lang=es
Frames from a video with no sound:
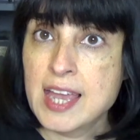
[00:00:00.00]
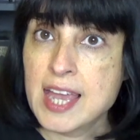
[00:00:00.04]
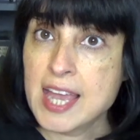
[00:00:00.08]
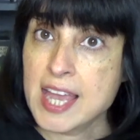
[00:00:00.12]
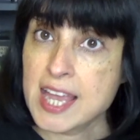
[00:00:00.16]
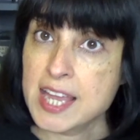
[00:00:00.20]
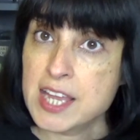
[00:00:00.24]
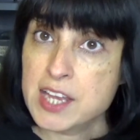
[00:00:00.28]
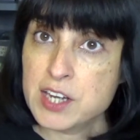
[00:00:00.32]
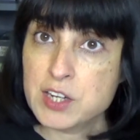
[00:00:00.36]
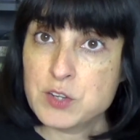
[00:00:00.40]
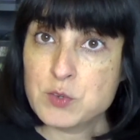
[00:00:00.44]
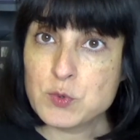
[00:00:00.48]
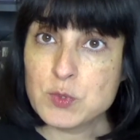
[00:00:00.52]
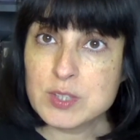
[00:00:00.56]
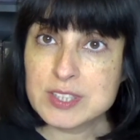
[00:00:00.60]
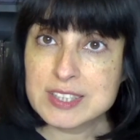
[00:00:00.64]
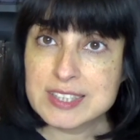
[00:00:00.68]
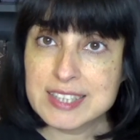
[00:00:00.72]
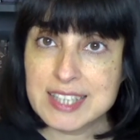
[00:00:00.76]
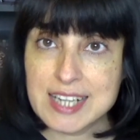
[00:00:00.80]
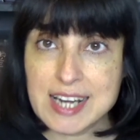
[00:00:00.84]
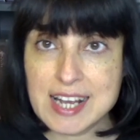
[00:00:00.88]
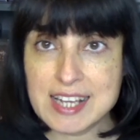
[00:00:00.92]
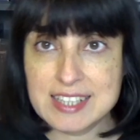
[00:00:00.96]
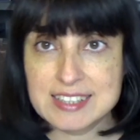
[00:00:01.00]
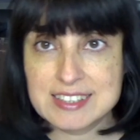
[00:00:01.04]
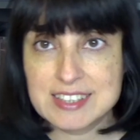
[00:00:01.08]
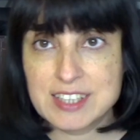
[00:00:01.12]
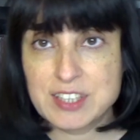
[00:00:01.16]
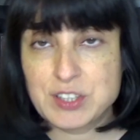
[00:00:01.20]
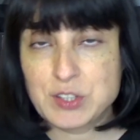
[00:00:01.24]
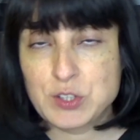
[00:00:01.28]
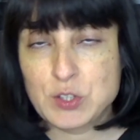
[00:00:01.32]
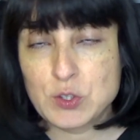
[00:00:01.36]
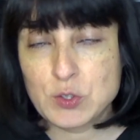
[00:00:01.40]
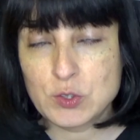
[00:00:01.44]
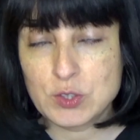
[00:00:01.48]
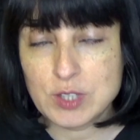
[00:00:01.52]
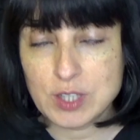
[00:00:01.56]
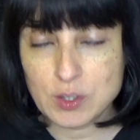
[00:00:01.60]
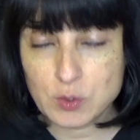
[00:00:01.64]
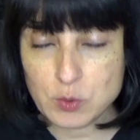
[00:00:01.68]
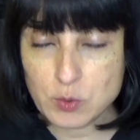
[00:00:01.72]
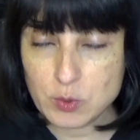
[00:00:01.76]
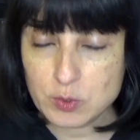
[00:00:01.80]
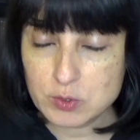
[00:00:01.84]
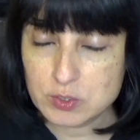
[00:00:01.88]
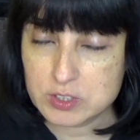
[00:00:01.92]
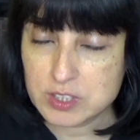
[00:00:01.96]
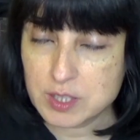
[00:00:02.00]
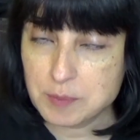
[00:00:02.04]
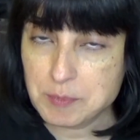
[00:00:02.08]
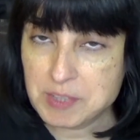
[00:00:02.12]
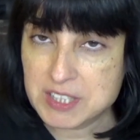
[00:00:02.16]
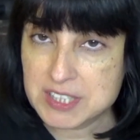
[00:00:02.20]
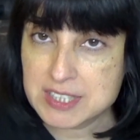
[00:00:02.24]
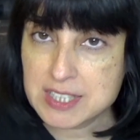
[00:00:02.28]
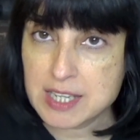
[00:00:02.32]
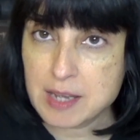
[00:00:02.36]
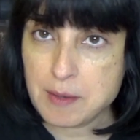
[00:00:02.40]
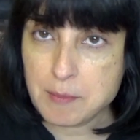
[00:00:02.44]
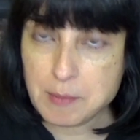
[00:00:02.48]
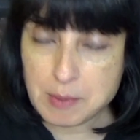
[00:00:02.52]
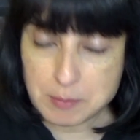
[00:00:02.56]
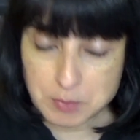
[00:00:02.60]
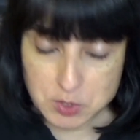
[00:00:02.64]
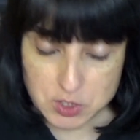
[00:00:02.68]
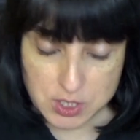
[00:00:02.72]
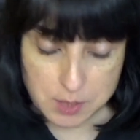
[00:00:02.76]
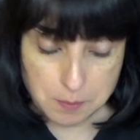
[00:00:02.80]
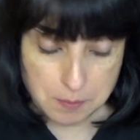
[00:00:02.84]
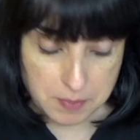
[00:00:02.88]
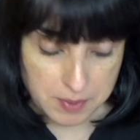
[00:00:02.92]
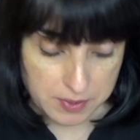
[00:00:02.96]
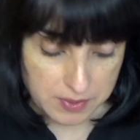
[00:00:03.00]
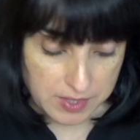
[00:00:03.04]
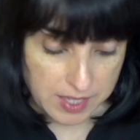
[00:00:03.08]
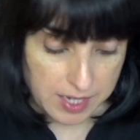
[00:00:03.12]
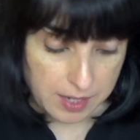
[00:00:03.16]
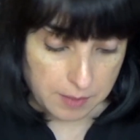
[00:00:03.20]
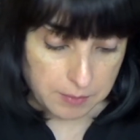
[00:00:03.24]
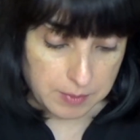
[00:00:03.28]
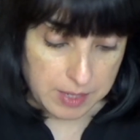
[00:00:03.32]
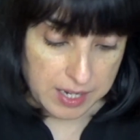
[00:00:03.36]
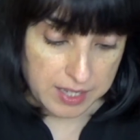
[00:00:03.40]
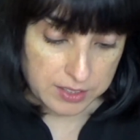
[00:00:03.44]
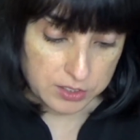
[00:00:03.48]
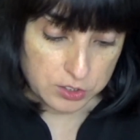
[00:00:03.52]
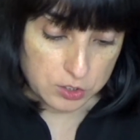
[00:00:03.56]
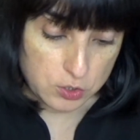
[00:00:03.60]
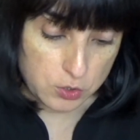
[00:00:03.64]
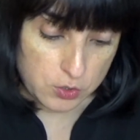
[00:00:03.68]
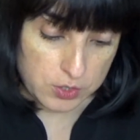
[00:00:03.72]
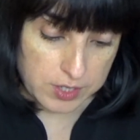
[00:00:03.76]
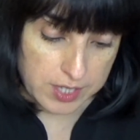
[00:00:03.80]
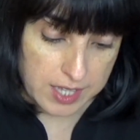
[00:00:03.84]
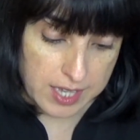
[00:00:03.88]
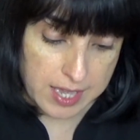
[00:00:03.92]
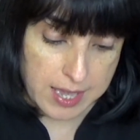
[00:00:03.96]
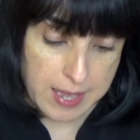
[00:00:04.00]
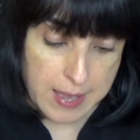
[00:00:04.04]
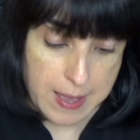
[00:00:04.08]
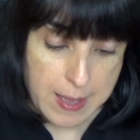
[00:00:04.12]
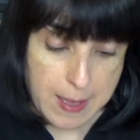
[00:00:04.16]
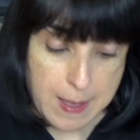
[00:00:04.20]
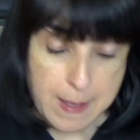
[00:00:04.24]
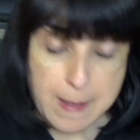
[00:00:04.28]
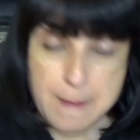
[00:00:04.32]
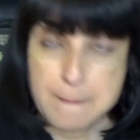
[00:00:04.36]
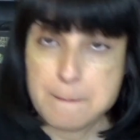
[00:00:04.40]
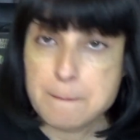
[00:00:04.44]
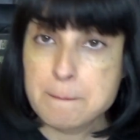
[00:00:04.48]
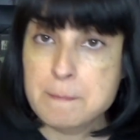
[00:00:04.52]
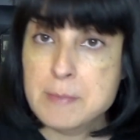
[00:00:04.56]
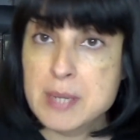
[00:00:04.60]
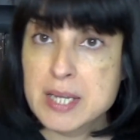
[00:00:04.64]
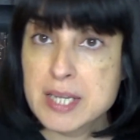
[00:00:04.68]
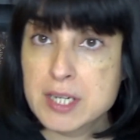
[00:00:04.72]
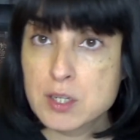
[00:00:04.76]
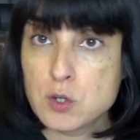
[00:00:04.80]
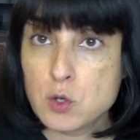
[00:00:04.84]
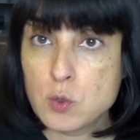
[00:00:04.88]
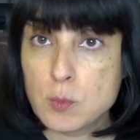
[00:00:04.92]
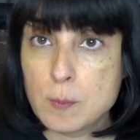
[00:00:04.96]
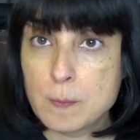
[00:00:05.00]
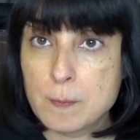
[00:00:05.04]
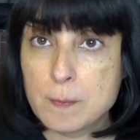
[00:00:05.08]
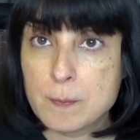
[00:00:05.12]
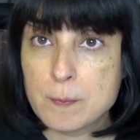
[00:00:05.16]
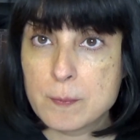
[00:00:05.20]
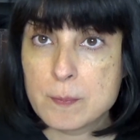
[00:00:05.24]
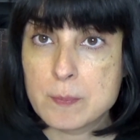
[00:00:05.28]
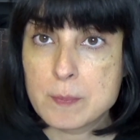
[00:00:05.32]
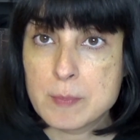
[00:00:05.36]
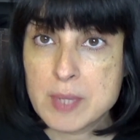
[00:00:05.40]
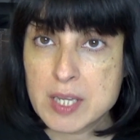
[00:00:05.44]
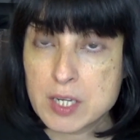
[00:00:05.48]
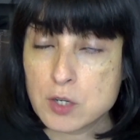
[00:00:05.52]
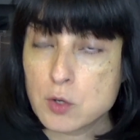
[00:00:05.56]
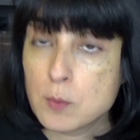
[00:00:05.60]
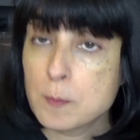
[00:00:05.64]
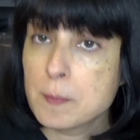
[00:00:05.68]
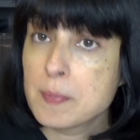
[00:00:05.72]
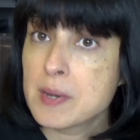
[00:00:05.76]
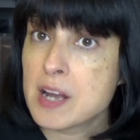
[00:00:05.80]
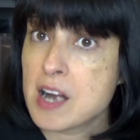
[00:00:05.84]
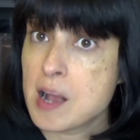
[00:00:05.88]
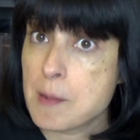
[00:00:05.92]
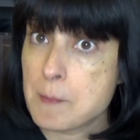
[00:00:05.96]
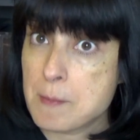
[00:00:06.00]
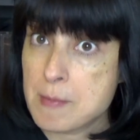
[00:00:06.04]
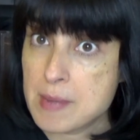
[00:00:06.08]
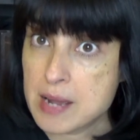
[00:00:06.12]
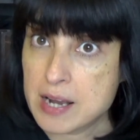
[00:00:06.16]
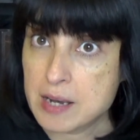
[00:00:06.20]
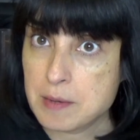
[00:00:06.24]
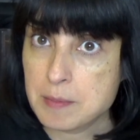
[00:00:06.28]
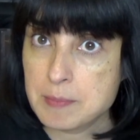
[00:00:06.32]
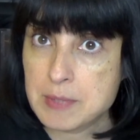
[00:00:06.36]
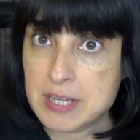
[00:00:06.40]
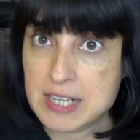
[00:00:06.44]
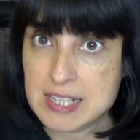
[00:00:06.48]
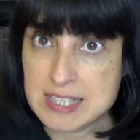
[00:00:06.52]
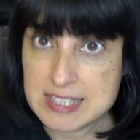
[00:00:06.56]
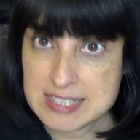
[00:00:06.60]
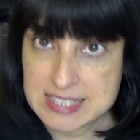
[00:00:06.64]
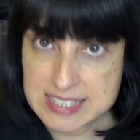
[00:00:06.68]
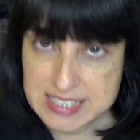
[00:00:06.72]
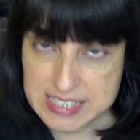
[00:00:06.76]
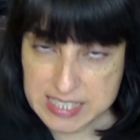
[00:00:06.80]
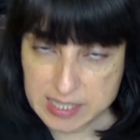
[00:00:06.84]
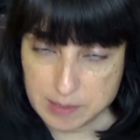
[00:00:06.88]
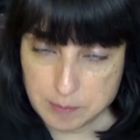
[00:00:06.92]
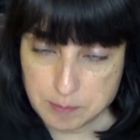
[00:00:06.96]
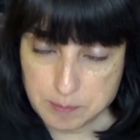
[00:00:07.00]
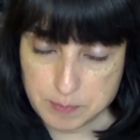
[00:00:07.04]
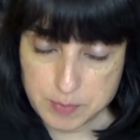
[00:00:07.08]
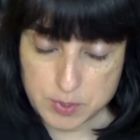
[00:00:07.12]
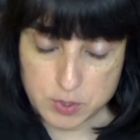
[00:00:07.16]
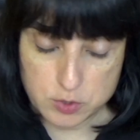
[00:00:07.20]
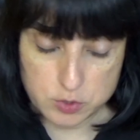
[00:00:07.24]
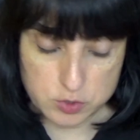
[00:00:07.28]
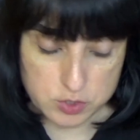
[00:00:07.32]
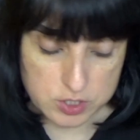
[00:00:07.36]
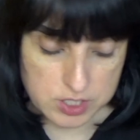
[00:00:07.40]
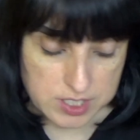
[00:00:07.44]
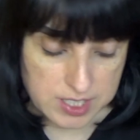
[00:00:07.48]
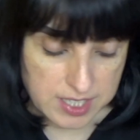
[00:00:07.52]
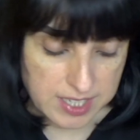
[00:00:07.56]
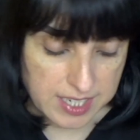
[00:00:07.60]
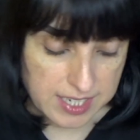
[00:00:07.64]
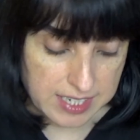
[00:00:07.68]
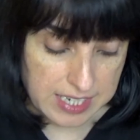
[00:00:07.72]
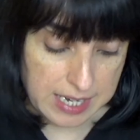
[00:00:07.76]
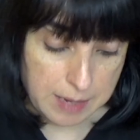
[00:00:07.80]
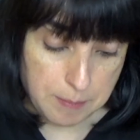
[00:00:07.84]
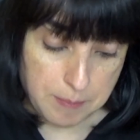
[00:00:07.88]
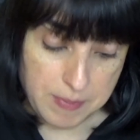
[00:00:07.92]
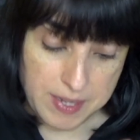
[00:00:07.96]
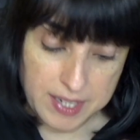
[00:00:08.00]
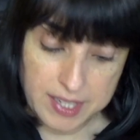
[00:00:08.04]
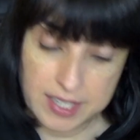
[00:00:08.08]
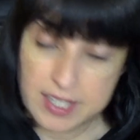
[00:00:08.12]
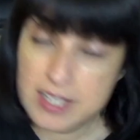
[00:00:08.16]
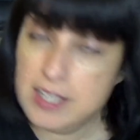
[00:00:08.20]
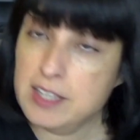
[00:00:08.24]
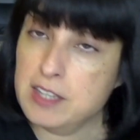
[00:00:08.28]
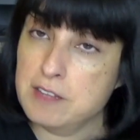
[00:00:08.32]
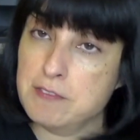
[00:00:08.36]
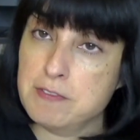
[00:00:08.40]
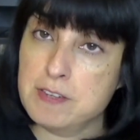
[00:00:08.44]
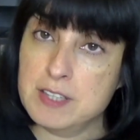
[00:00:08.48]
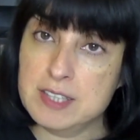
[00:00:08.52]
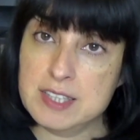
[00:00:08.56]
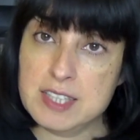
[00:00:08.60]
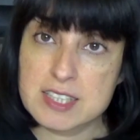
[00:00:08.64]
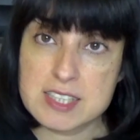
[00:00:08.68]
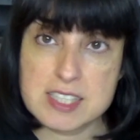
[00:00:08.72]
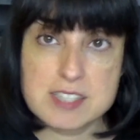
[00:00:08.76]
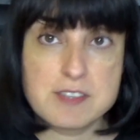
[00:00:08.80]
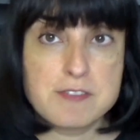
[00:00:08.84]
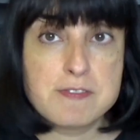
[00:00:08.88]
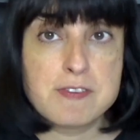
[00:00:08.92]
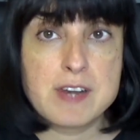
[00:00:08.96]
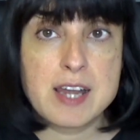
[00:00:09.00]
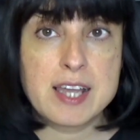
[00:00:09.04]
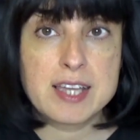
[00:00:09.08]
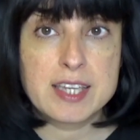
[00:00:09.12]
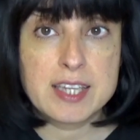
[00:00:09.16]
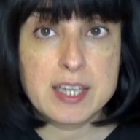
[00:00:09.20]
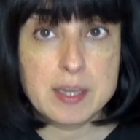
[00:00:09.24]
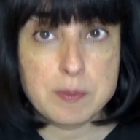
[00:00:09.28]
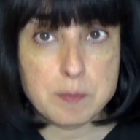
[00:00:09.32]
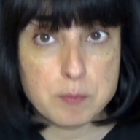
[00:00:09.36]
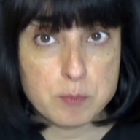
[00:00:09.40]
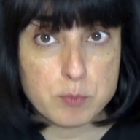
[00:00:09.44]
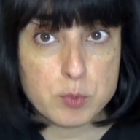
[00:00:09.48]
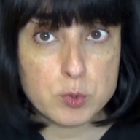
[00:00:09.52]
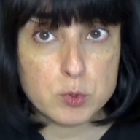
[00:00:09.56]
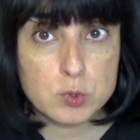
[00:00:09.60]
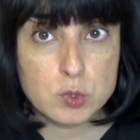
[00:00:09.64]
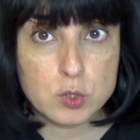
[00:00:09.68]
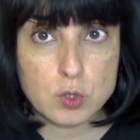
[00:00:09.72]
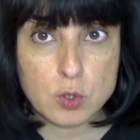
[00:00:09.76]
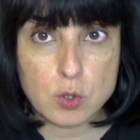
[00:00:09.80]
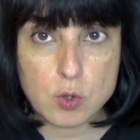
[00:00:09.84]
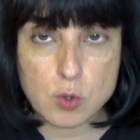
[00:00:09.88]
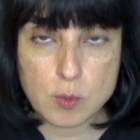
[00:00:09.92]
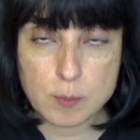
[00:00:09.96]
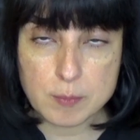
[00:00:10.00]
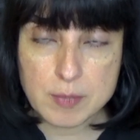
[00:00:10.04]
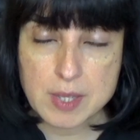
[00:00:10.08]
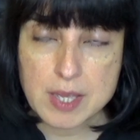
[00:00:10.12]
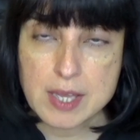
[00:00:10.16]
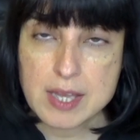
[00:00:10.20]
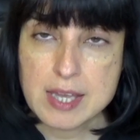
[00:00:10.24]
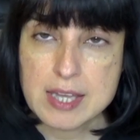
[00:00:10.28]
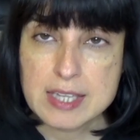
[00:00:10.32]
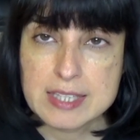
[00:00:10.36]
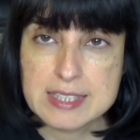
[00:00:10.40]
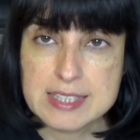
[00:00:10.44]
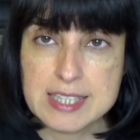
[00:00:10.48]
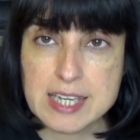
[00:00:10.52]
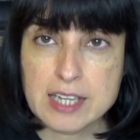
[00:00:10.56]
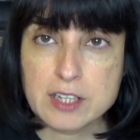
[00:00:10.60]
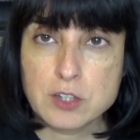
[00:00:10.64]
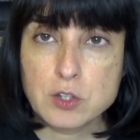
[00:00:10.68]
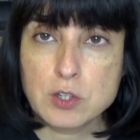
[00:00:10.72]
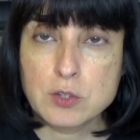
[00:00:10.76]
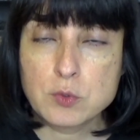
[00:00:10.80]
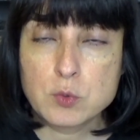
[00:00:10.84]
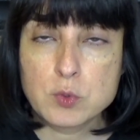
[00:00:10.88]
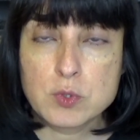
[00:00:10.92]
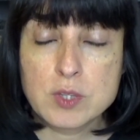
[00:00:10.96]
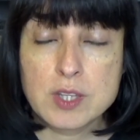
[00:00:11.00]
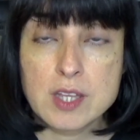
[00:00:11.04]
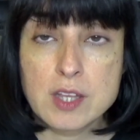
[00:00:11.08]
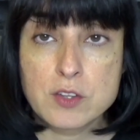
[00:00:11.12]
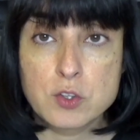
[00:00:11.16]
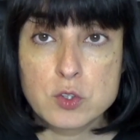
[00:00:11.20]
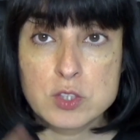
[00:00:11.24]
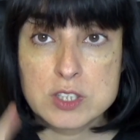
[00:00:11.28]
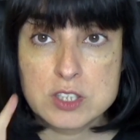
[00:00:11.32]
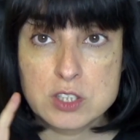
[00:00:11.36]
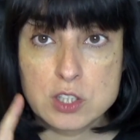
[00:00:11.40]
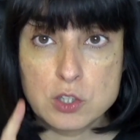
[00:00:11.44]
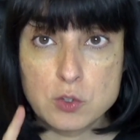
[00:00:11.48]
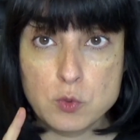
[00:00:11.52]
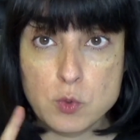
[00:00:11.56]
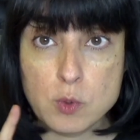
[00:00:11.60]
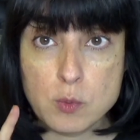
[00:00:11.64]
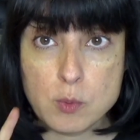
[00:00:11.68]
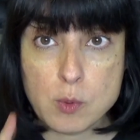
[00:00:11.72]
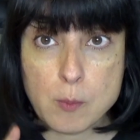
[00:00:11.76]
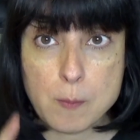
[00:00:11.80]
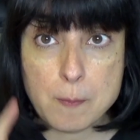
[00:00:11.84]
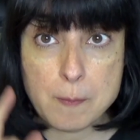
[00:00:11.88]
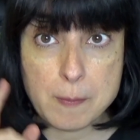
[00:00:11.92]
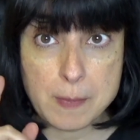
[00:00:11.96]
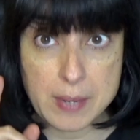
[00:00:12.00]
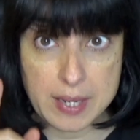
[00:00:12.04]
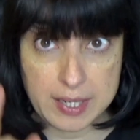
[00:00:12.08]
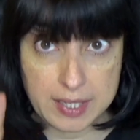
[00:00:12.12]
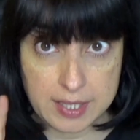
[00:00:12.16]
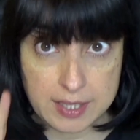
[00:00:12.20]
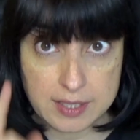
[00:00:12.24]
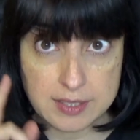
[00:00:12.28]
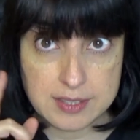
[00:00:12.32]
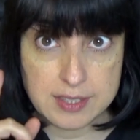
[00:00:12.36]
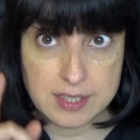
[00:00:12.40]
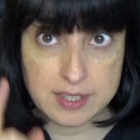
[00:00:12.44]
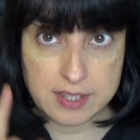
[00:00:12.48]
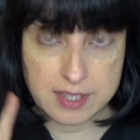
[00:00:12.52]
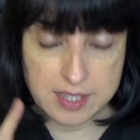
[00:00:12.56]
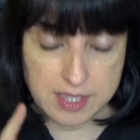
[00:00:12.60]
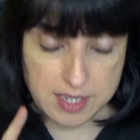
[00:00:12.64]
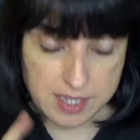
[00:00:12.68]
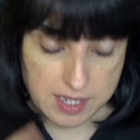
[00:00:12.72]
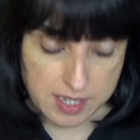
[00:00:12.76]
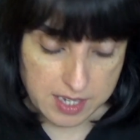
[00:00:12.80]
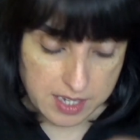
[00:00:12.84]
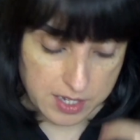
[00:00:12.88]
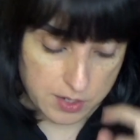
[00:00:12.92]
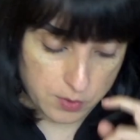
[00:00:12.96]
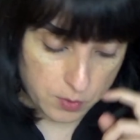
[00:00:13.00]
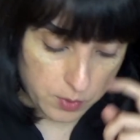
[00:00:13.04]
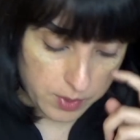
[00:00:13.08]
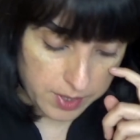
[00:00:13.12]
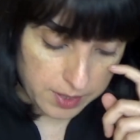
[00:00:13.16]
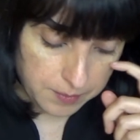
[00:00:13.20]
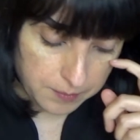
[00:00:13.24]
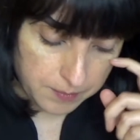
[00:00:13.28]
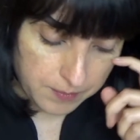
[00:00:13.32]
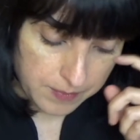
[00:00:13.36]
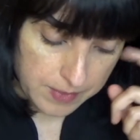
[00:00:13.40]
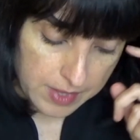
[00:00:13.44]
En nuestra sección de juegos de mesa vamos a empezar hablando de Venom, Venom para Marvel Champions. Sí, en la página de fantasyflygame.com ya han anunciado este nuevo paquete de héroe